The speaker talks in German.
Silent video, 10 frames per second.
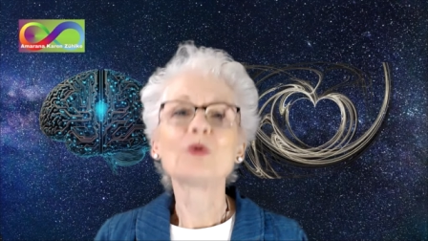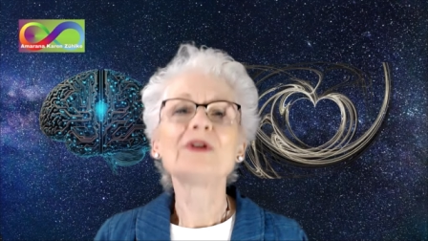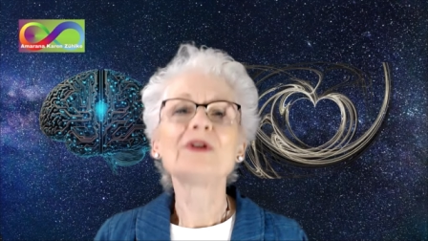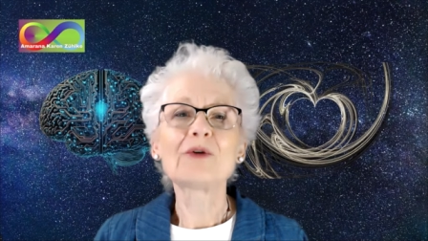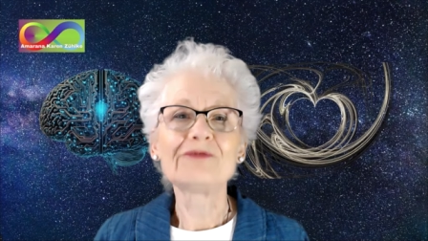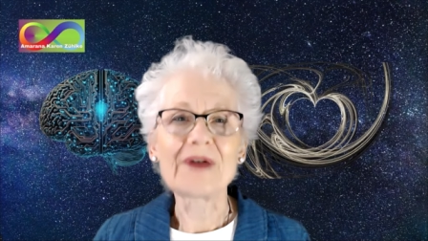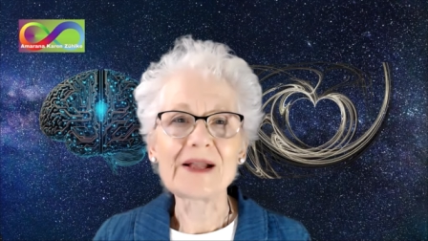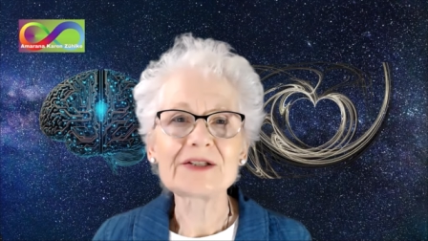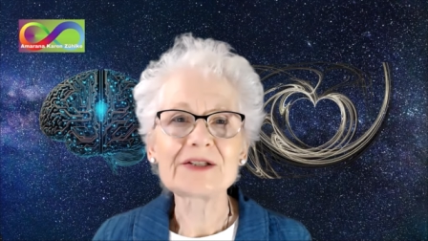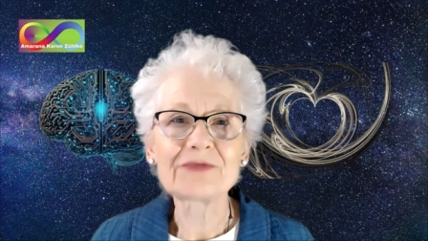Und auf
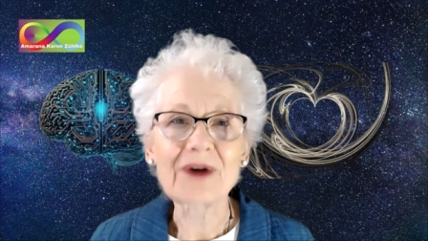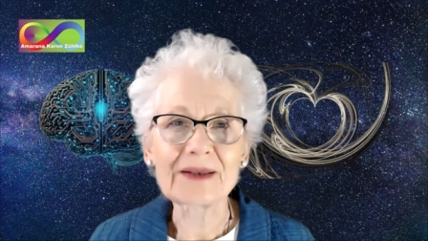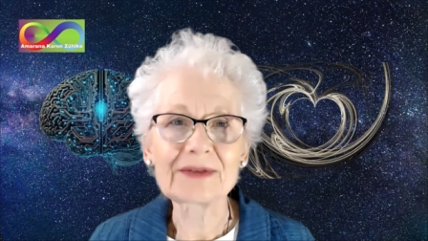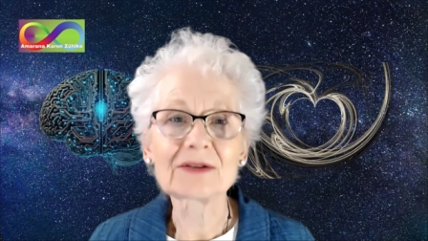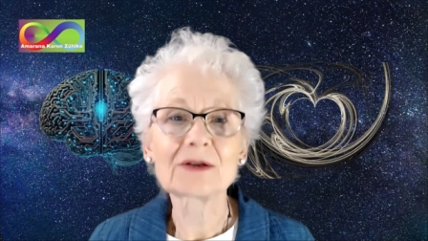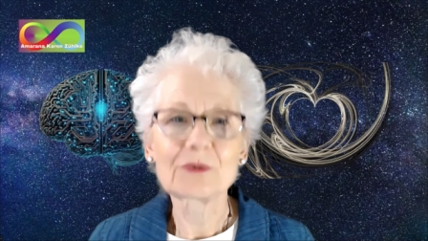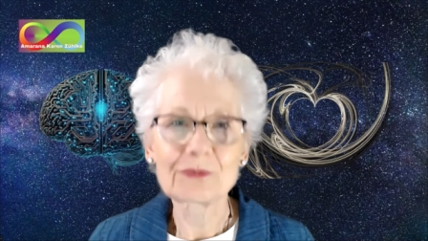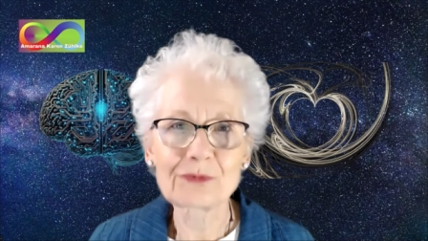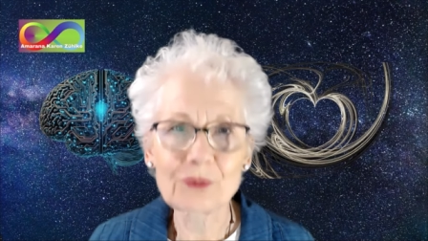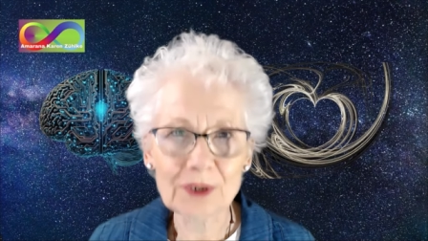welche Weise
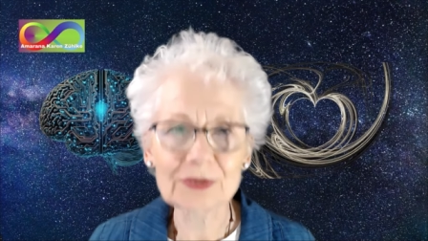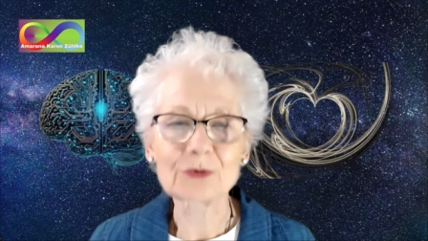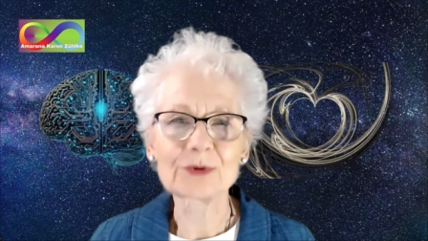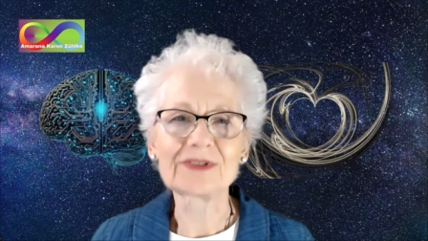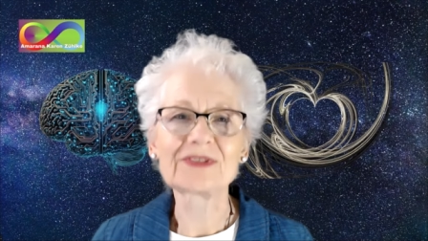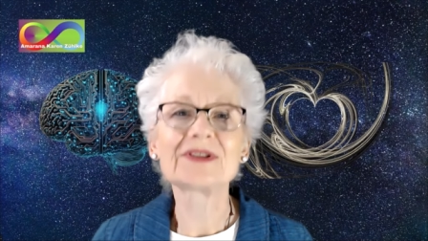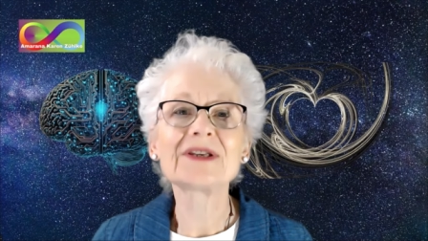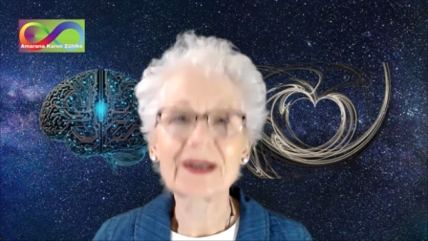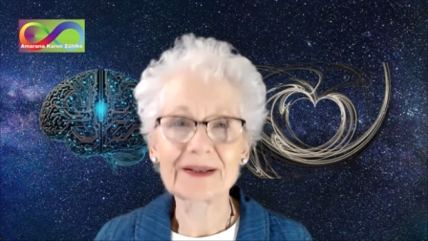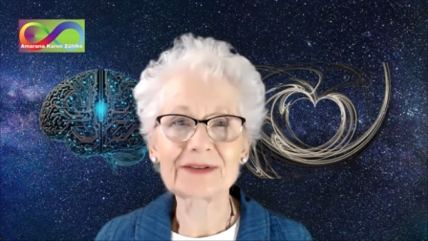führt
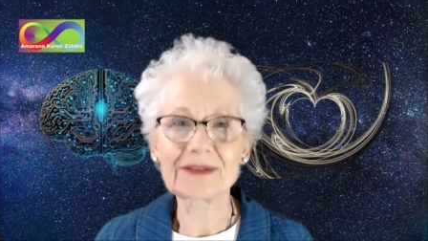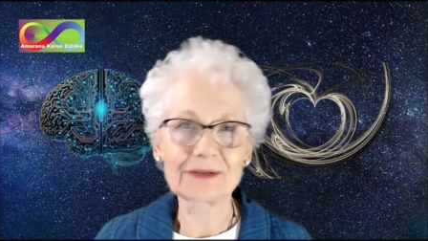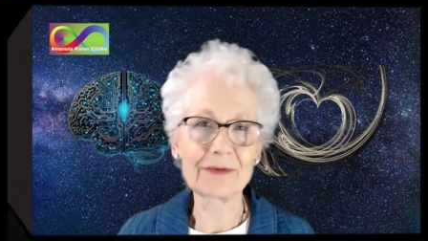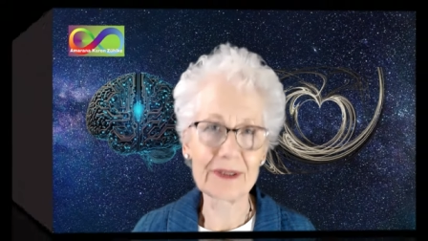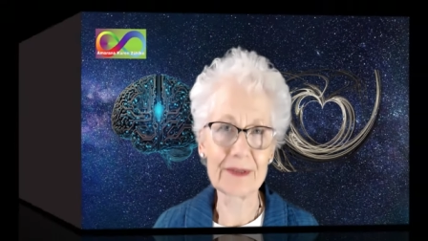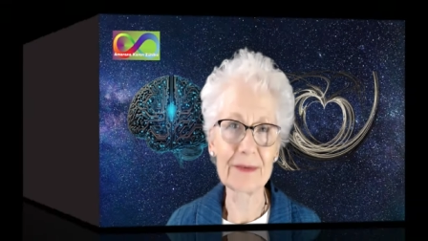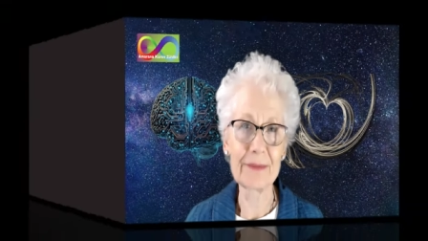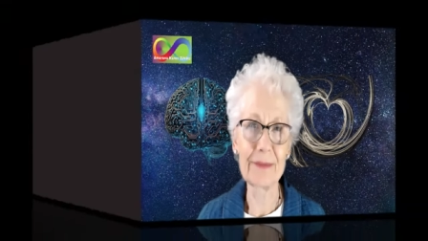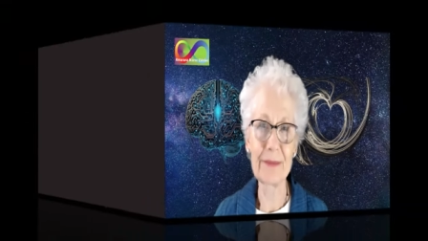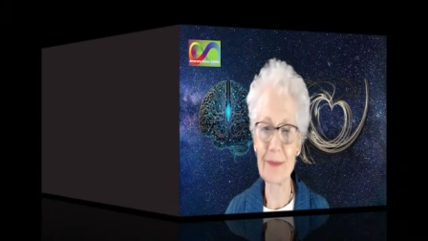uns die geistige
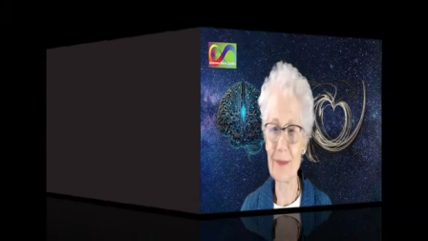Welt?